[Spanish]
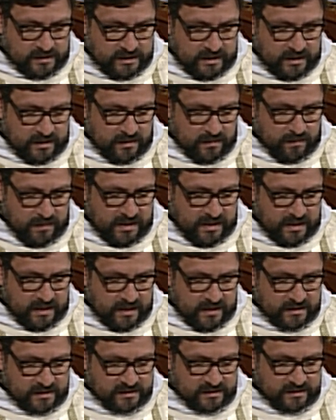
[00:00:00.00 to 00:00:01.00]
Sin
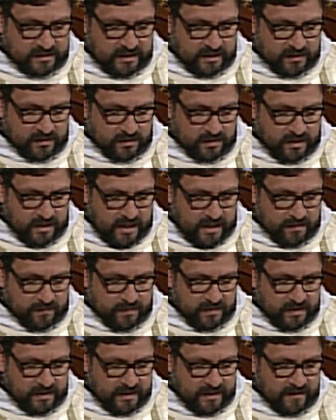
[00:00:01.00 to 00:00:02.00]
because they do not
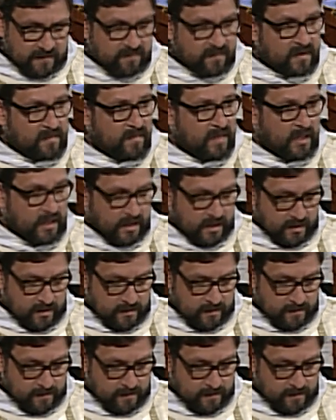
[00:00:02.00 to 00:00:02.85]
believe in me.